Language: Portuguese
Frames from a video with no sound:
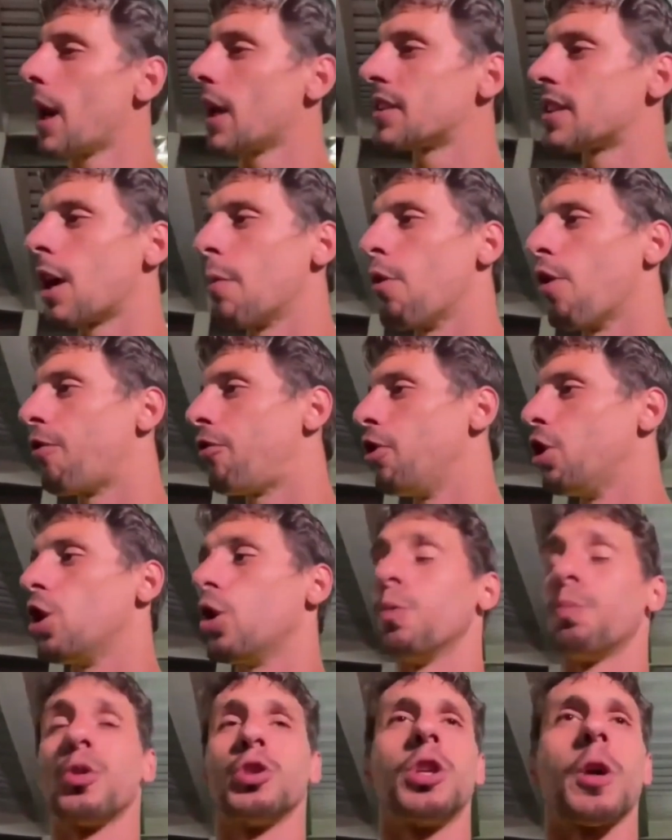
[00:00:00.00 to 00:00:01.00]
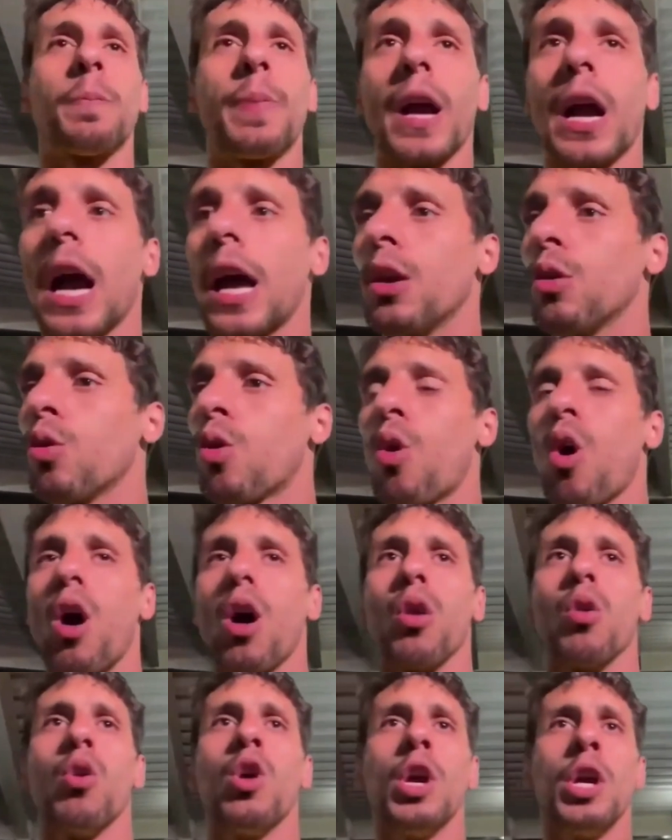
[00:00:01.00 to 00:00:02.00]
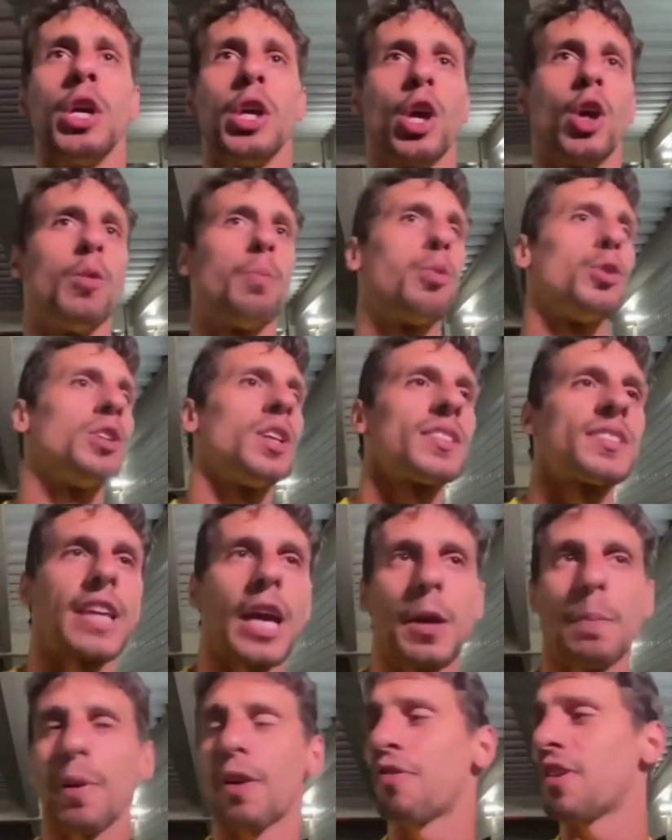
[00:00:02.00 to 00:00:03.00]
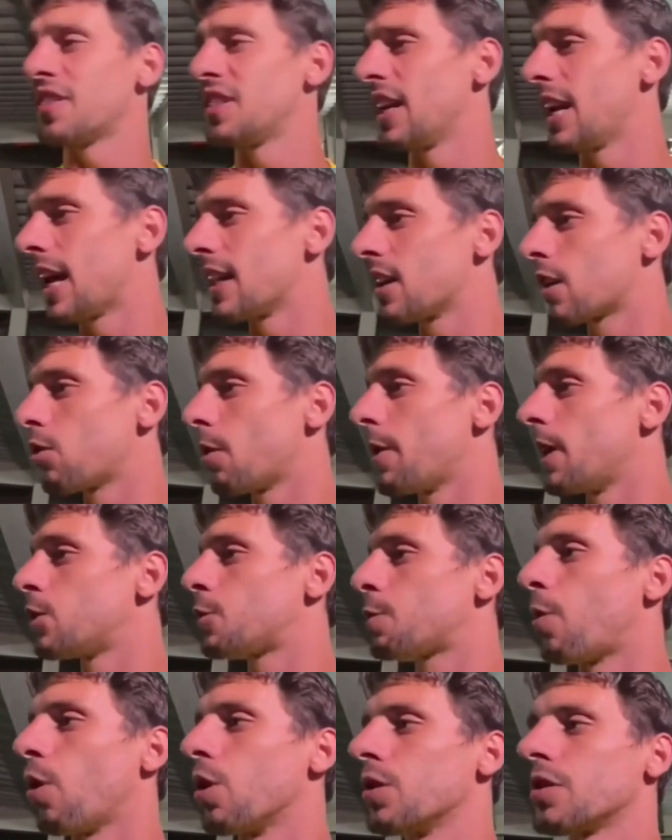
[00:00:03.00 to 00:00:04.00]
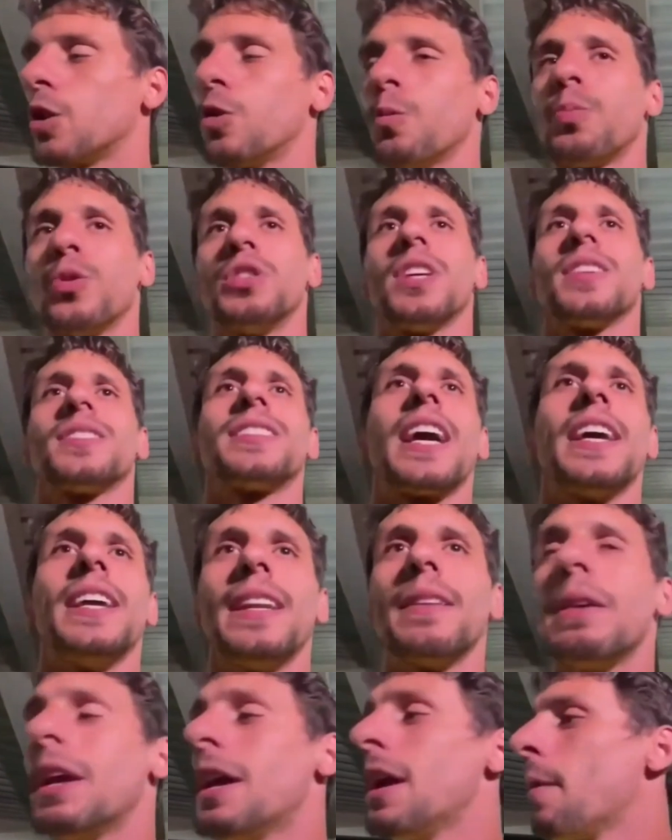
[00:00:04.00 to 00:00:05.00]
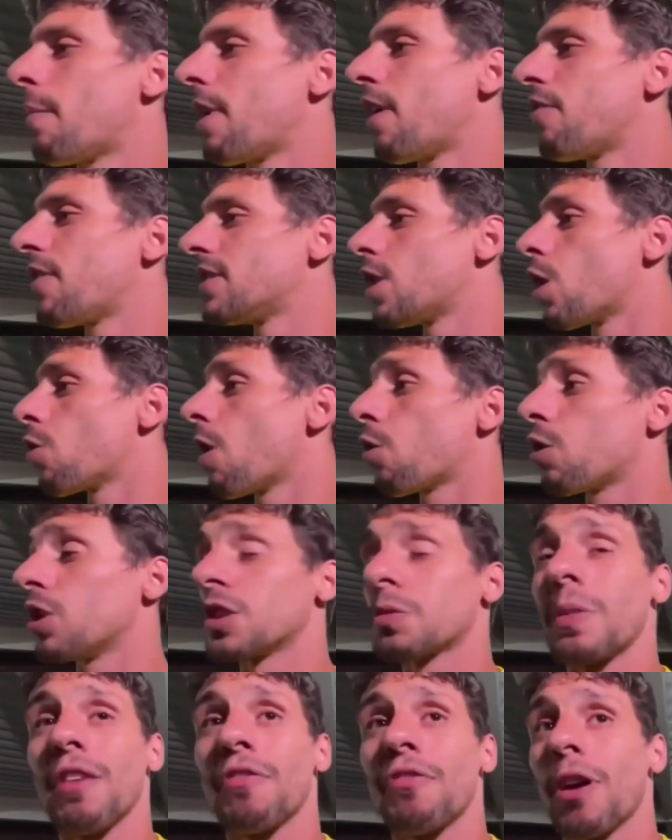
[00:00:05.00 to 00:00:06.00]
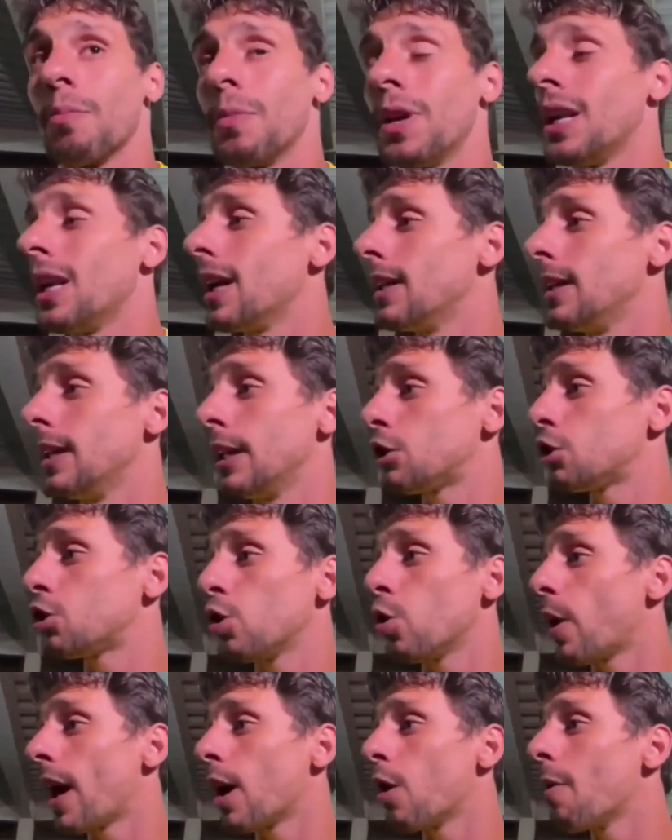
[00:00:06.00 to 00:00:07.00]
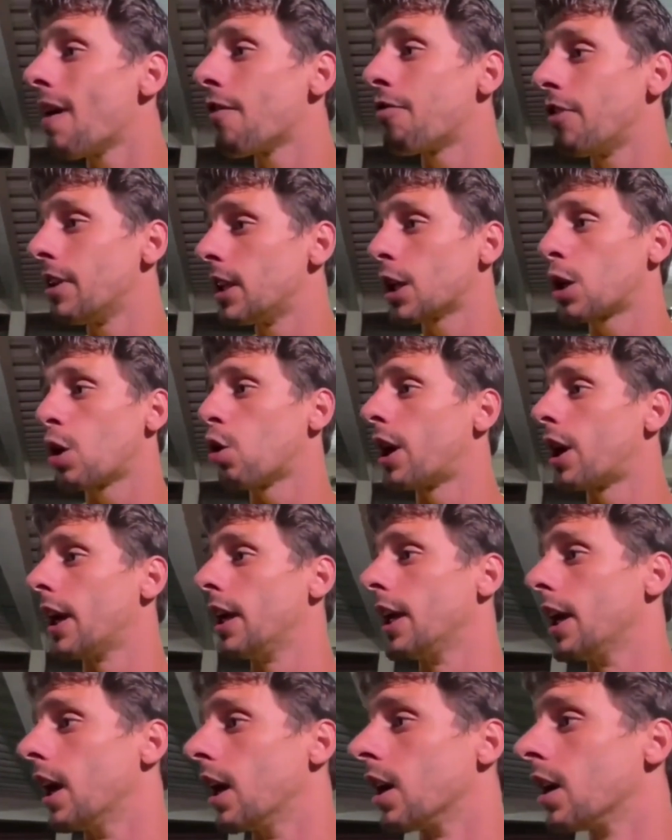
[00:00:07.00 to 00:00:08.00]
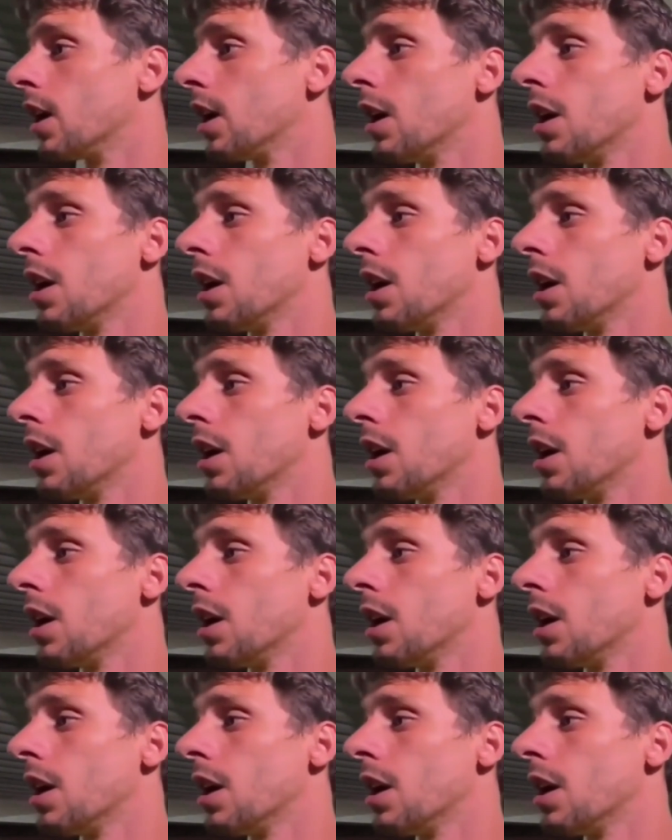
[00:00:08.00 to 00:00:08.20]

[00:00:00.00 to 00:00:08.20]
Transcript: abraçar meu filho, eu não podia pegar ele no colo, eu não podia sair para fazer nada com a minha esposa, eu não podia sair para fazer alguma coisa com a minha família e isso não era uma vida que eu queria.